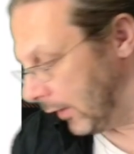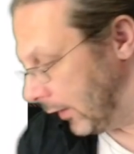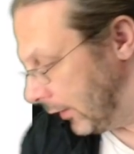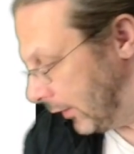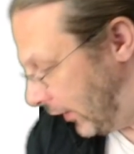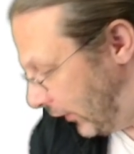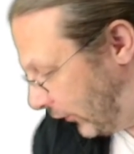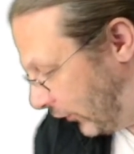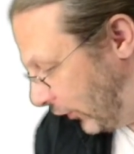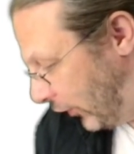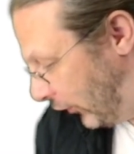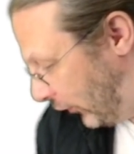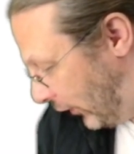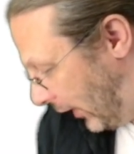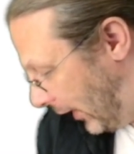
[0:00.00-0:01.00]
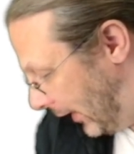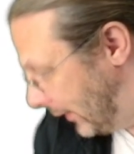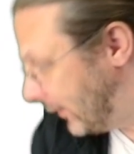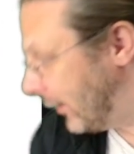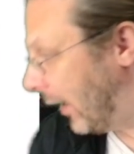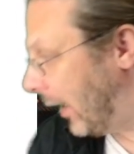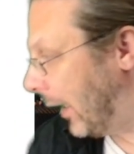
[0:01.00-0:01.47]
jetzt sind sie
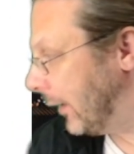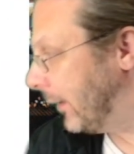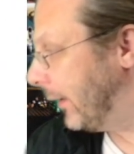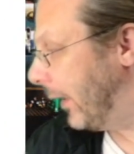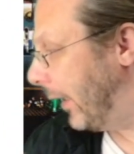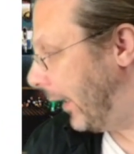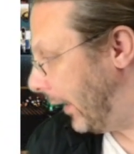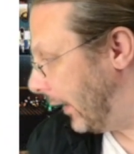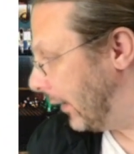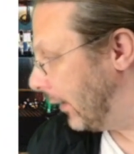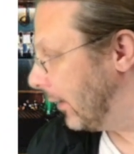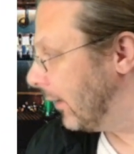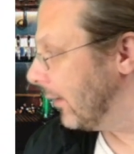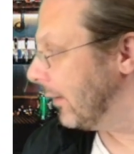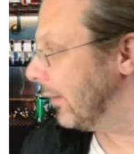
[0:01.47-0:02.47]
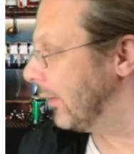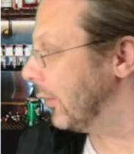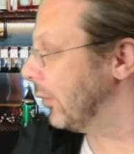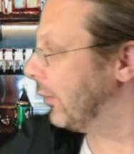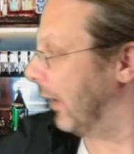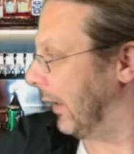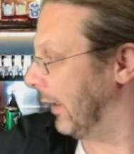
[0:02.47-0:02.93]
halt da, ne?
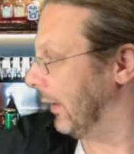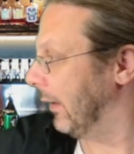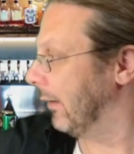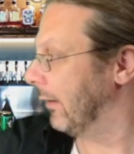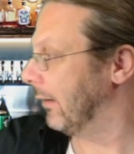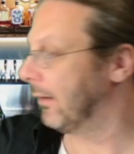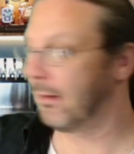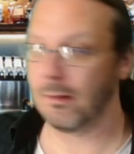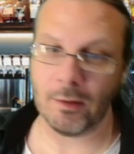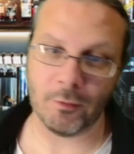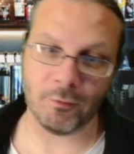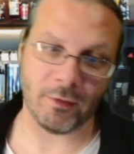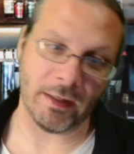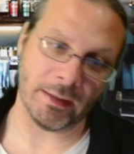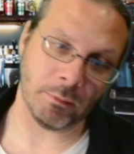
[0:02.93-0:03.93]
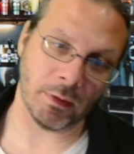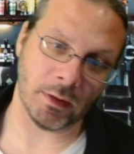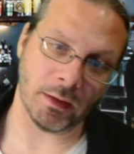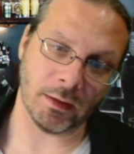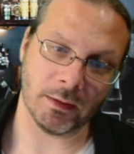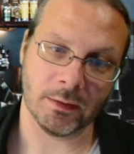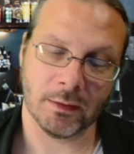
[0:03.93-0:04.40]
Und dann äh, auf
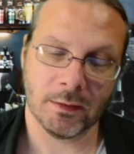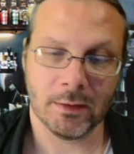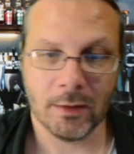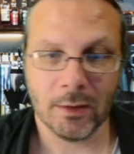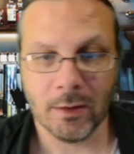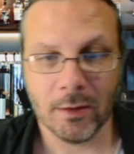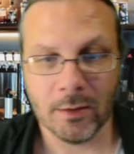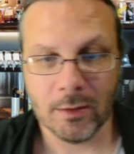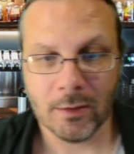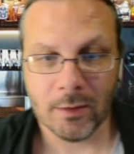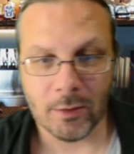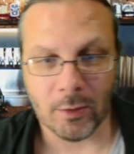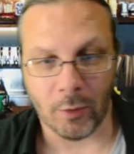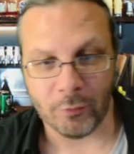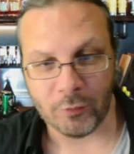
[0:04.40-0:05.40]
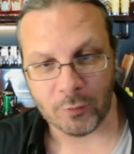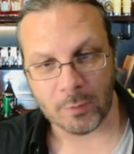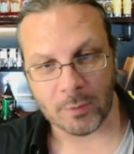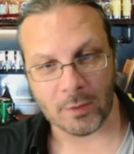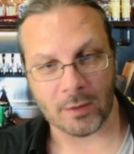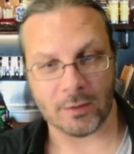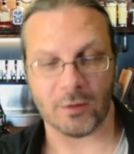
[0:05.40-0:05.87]
einmal läuft
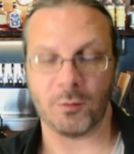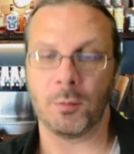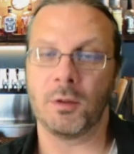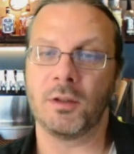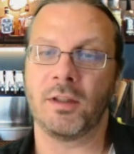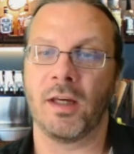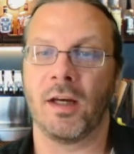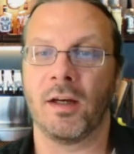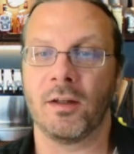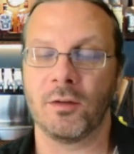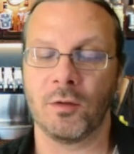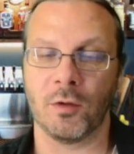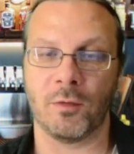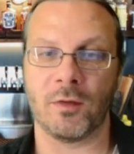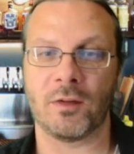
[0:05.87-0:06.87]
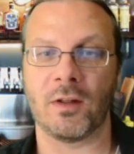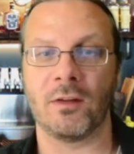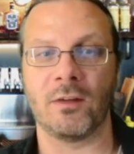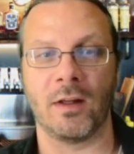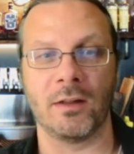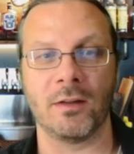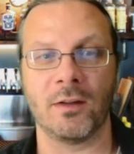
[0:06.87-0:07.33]
über das Militär noch was
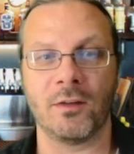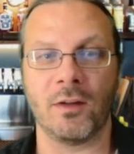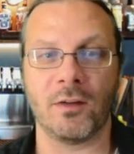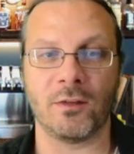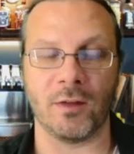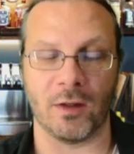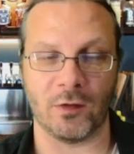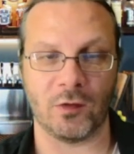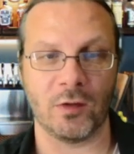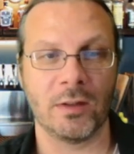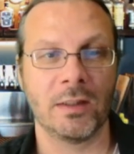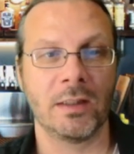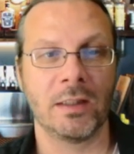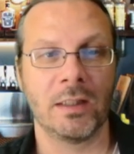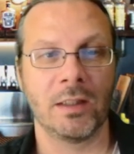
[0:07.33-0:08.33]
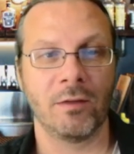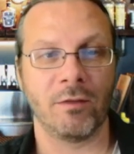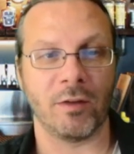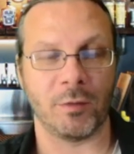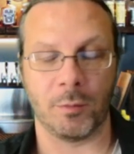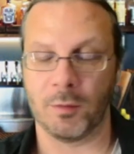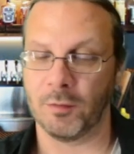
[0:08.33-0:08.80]
ganz anderes als das,
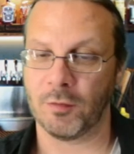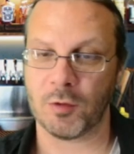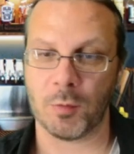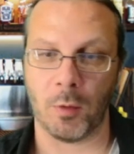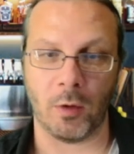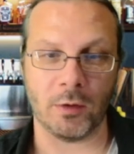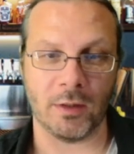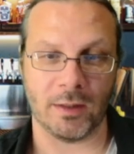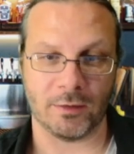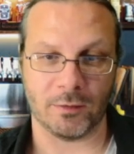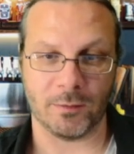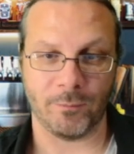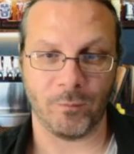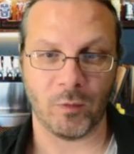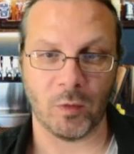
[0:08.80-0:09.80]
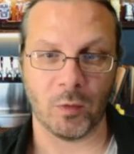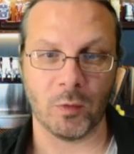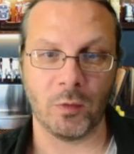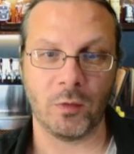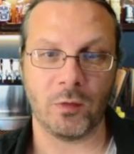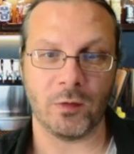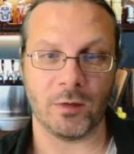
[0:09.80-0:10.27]
was man dir versprochen hatte.
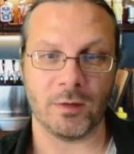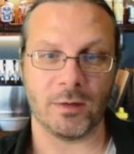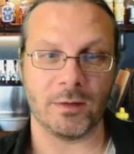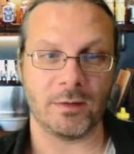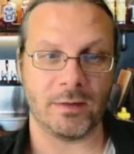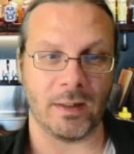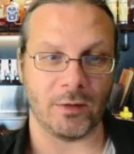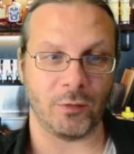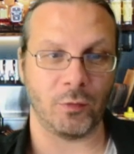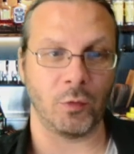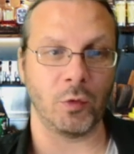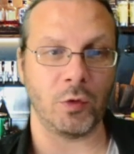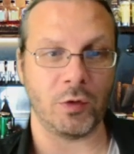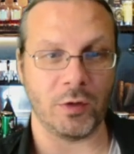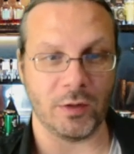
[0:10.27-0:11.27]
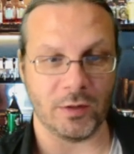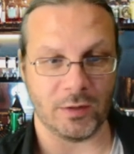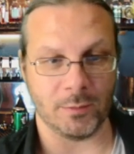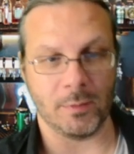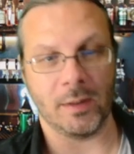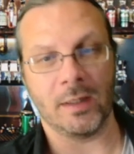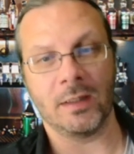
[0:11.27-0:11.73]
Und äh, das fürchte ich
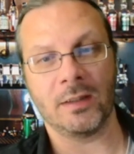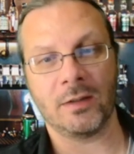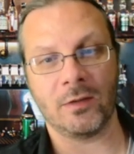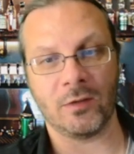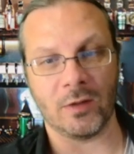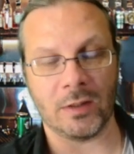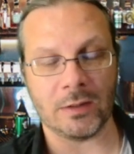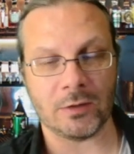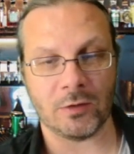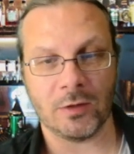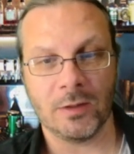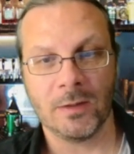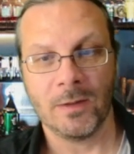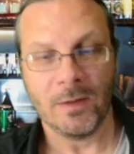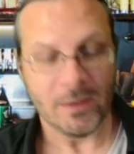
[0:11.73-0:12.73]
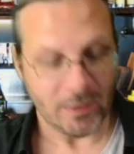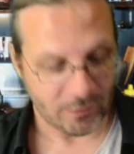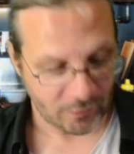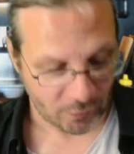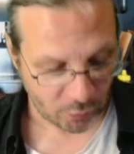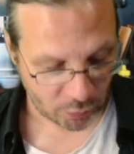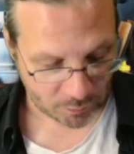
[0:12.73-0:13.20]
immer, ehrlich gesagt. Es
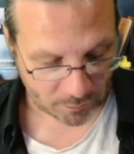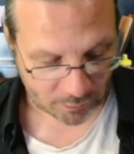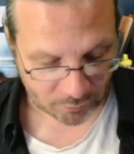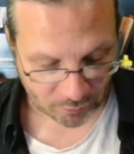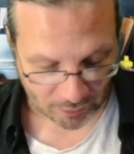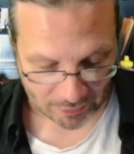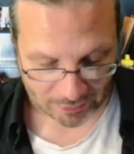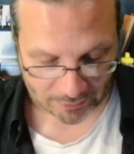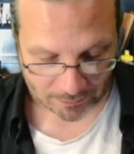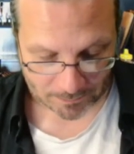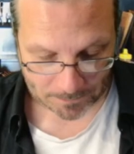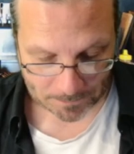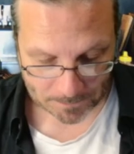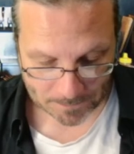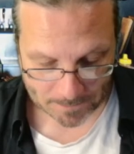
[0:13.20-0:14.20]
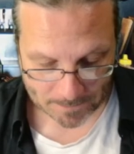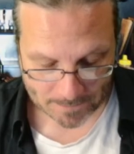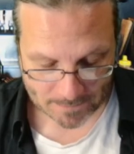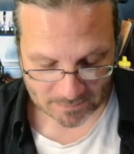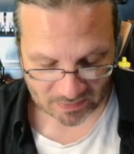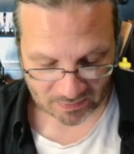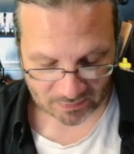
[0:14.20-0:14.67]
ist natürlich immer eine Frage,
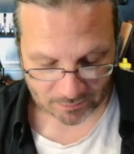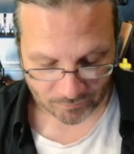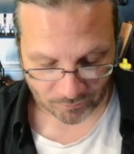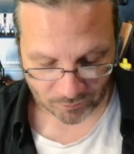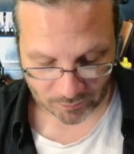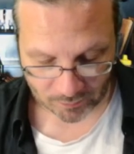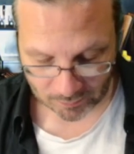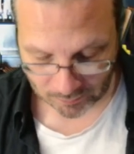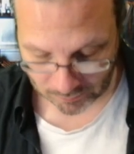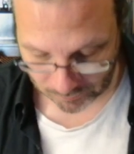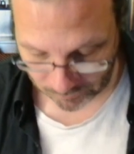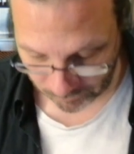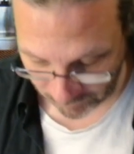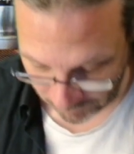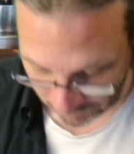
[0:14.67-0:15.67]
äh, wie